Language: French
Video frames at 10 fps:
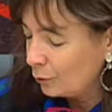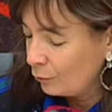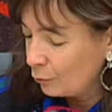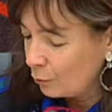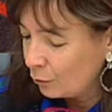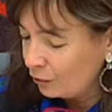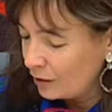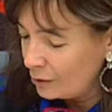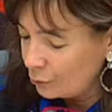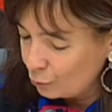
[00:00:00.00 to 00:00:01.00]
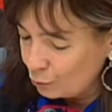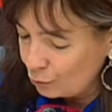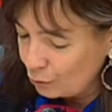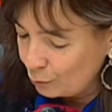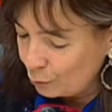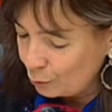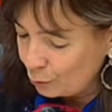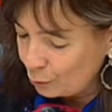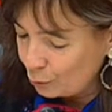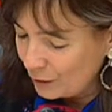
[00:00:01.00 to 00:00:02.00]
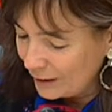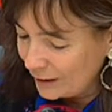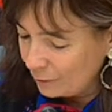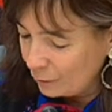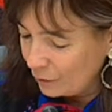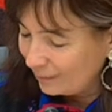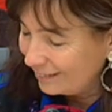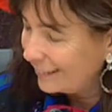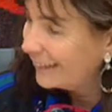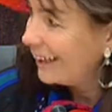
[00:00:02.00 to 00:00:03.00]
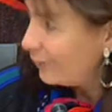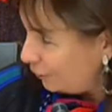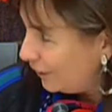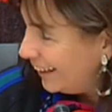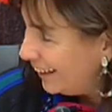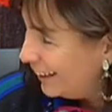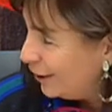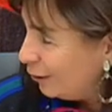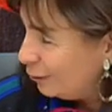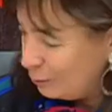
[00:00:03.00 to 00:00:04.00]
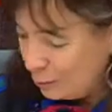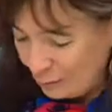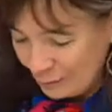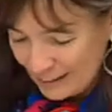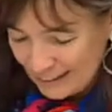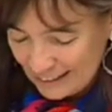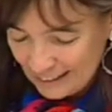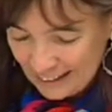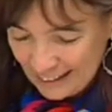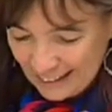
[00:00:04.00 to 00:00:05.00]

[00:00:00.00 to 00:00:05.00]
au niveau mondial, dont nous sommes tous collectivement très fière, je peux vous le dire.